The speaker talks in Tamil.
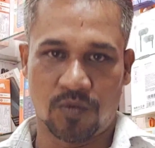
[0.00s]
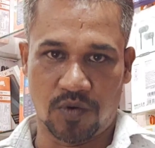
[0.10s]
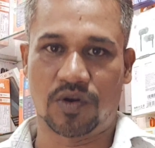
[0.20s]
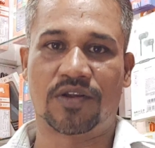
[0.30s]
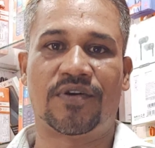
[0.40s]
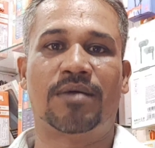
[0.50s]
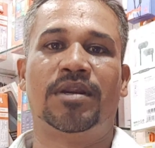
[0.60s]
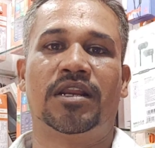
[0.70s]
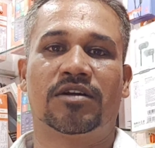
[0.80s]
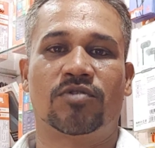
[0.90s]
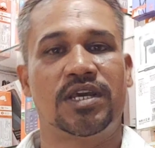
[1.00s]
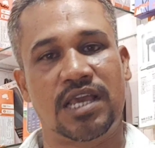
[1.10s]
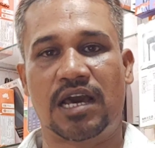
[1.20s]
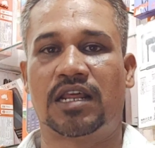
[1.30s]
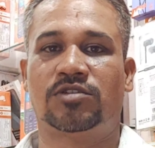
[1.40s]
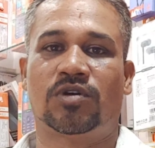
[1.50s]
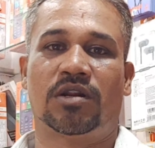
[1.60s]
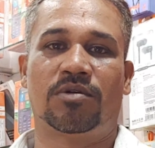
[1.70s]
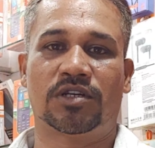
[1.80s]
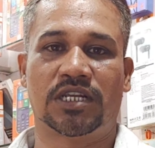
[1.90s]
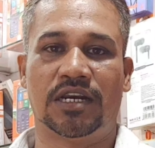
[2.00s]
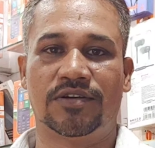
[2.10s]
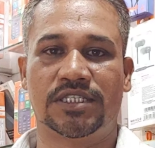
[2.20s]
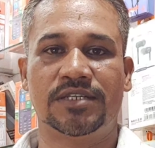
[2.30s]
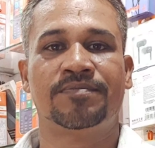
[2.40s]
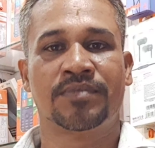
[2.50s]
உங்களோட ஃபேமிலியில் இருக்கக்கூடிய யாராச்சும் ஒரு நபரோட செல்லில் வச்சு